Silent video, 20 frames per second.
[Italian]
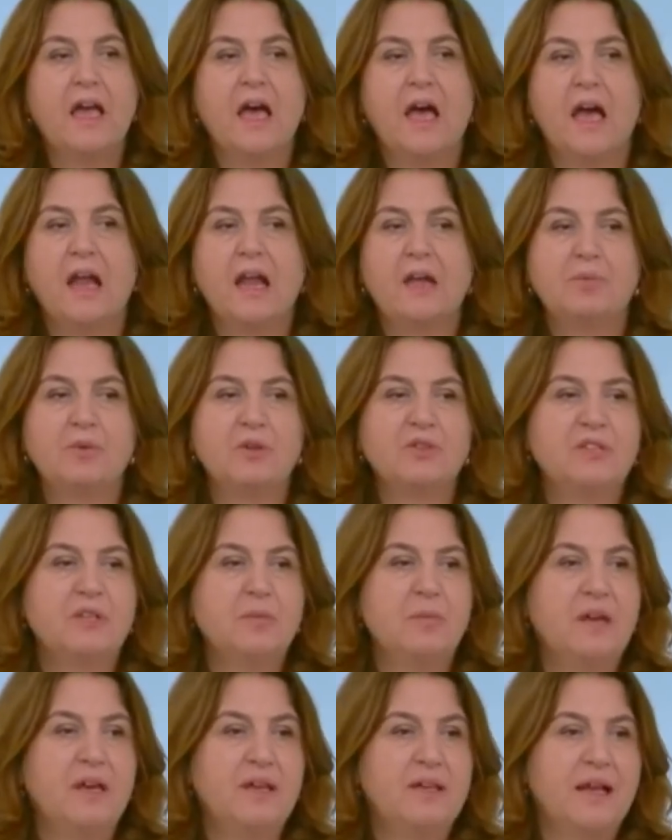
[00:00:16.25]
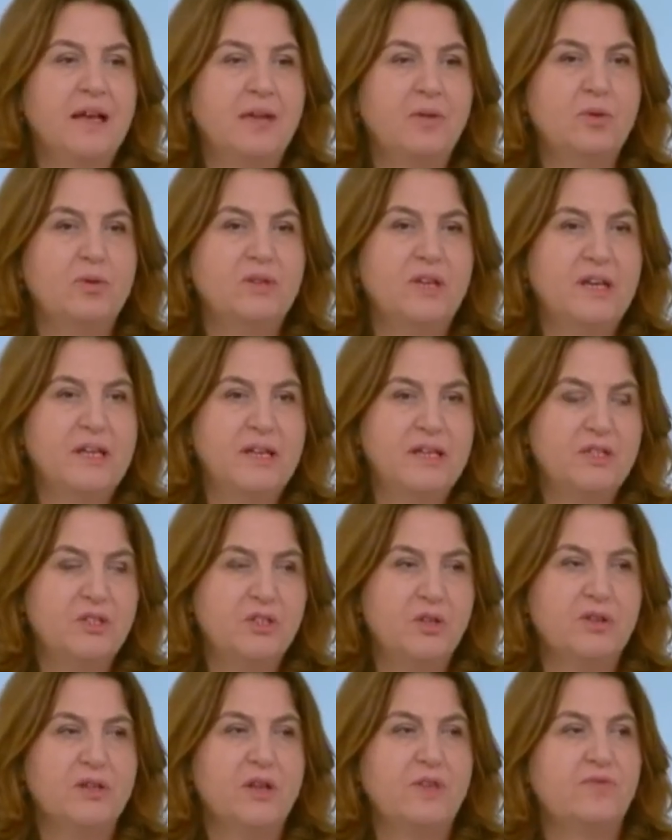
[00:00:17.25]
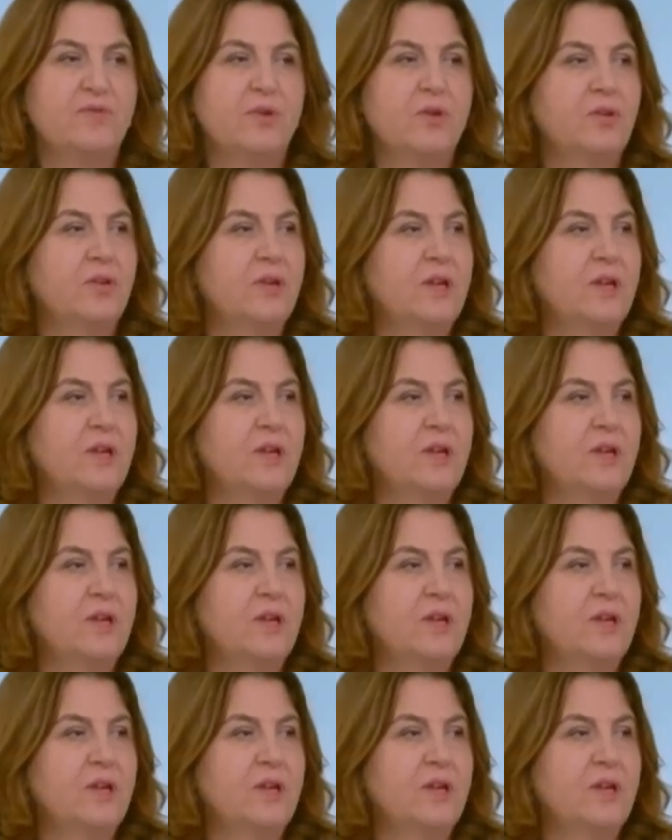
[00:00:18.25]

alla possibilità di utilizzo del fondo